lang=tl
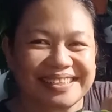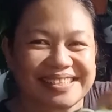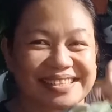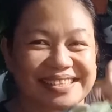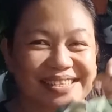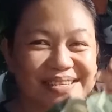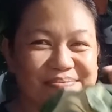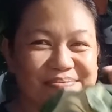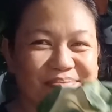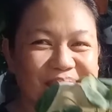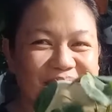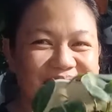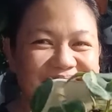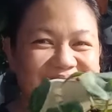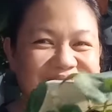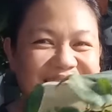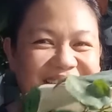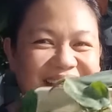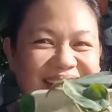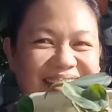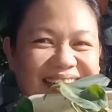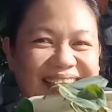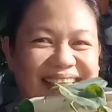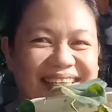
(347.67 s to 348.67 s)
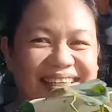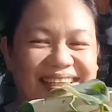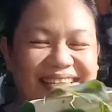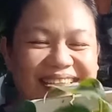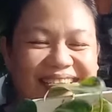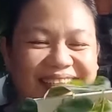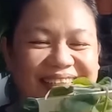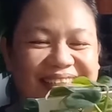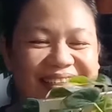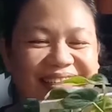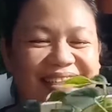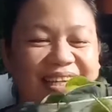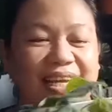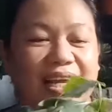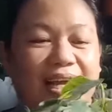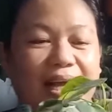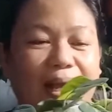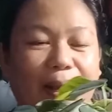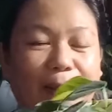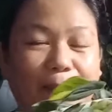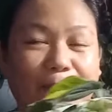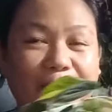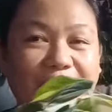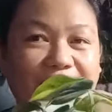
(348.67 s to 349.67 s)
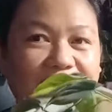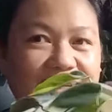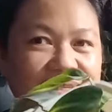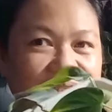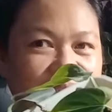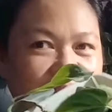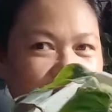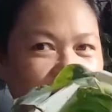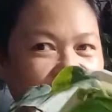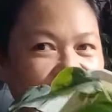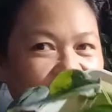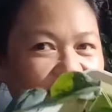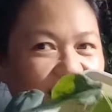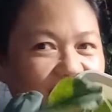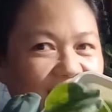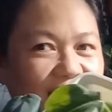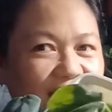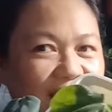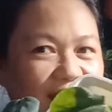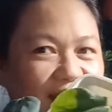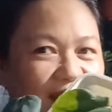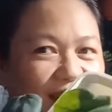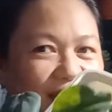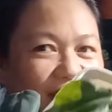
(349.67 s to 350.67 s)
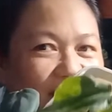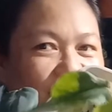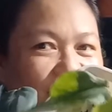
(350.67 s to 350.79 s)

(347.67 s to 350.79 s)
si Brazil. Ayan. Brazil. Ayan.